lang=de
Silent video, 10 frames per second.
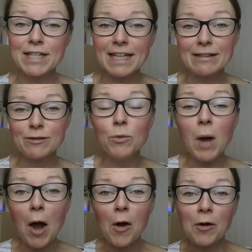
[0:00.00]
Strickst
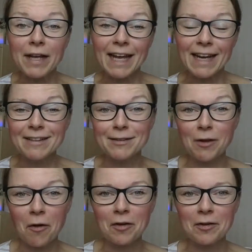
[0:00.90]
du auch gerne
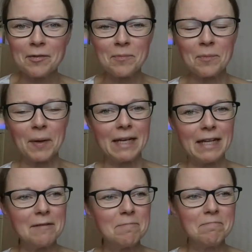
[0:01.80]
Socken, bei
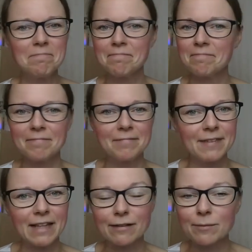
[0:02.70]
dem
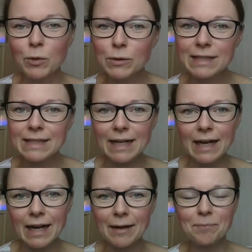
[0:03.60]
das
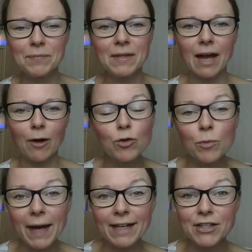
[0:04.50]
Muster
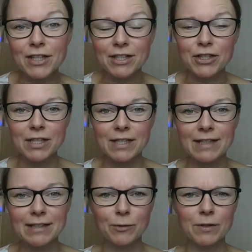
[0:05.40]
automatisch
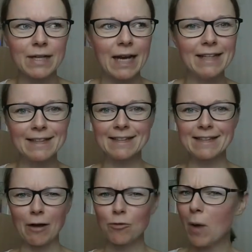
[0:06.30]
entsteht und alle
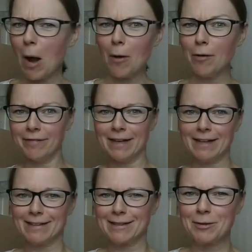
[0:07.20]
dann sagen, wow,
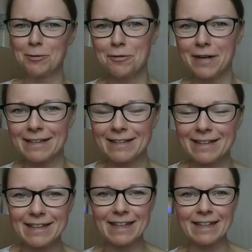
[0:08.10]
wie hast denn du das
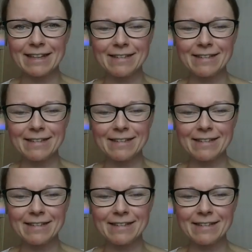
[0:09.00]
hingekriegt?